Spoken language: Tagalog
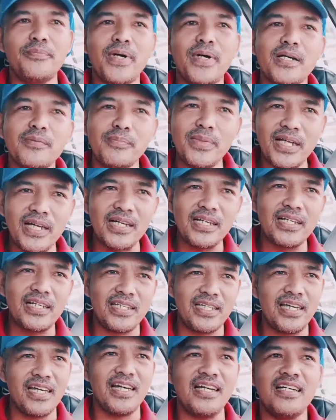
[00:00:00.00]
mag-vlog
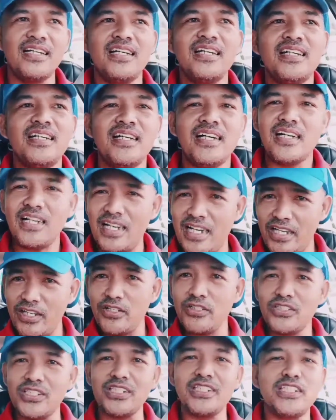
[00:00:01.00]
kaya
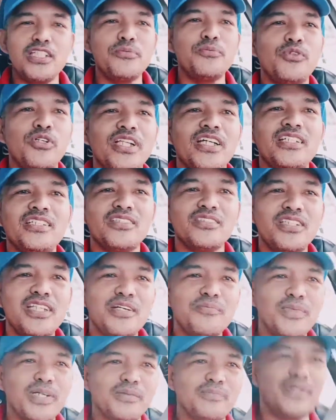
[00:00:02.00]
ngayon, sisimulan ko
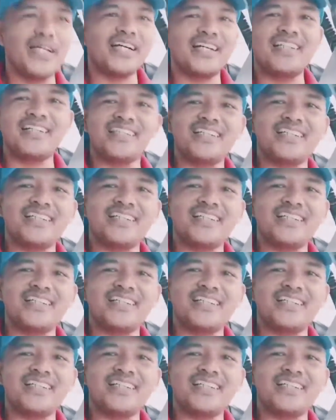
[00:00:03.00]
na mag-vlog.